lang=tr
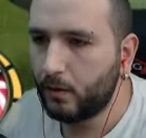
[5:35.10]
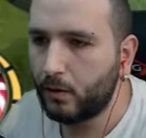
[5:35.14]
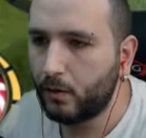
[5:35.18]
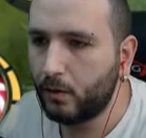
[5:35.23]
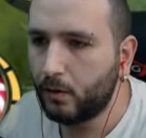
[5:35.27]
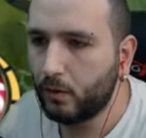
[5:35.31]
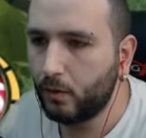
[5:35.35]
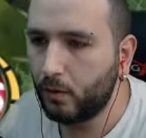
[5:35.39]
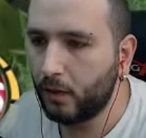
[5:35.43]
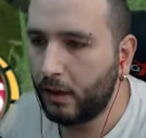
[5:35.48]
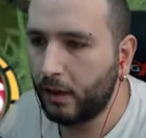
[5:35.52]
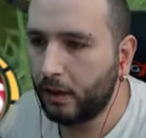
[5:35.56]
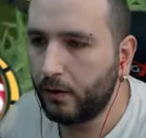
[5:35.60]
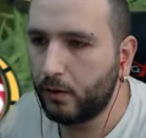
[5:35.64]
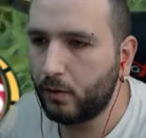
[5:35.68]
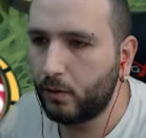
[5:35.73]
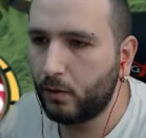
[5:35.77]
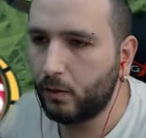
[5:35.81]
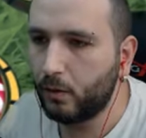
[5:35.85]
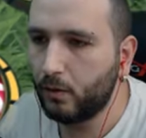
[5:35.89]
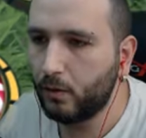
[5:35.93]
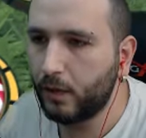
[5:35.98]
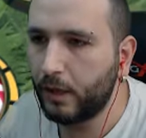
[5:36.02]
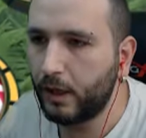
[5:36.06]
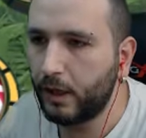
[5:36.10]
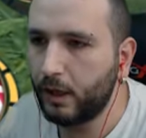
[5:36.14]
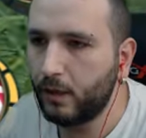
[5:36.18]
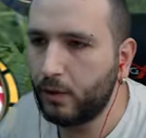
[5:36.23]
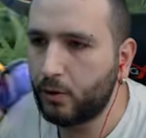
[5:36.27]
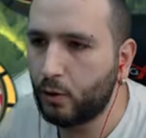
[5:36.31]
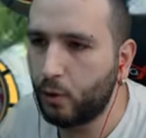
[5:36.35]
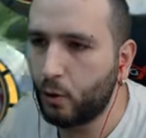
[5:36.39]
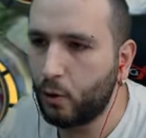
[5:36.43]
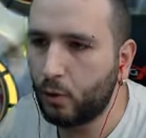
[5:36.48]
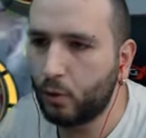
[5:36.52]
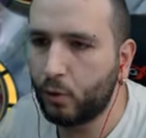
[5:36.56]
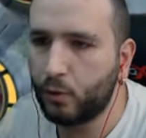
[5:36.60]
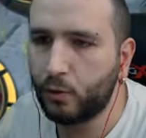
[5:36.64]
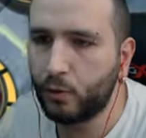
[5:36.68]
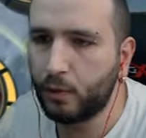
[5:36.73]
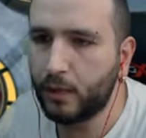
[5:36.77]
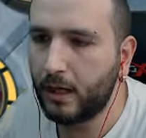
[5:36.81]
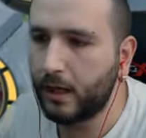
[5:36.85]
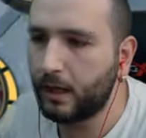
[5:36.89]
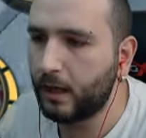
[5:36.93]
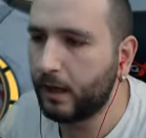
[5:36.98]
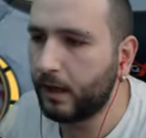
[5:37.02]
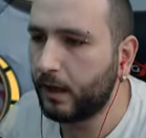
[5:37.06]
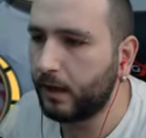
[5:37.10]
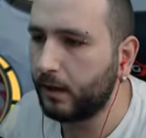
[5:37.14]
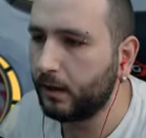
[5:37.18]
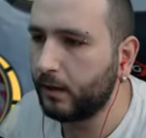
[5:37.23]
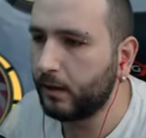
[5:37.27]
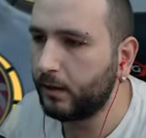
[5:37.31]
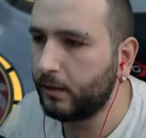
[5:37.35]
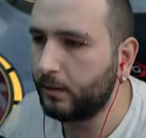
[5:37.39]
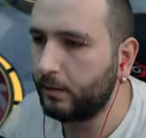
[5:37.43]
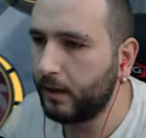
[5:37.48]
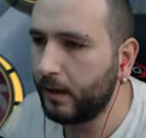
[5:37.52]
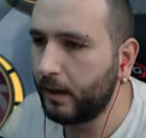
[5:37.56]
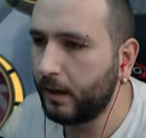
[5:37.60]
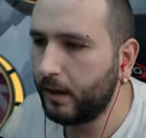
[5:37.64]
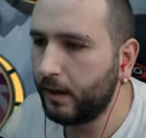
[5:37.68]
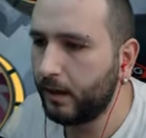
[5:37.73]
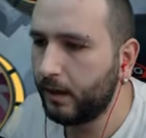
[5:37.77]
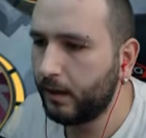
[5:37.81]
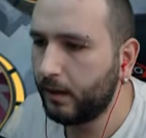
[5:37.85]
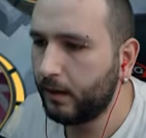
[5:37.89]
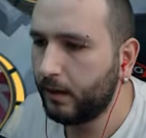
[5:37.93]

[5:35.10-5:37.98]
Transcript: Ulan o değil çok güzel yakaladı be.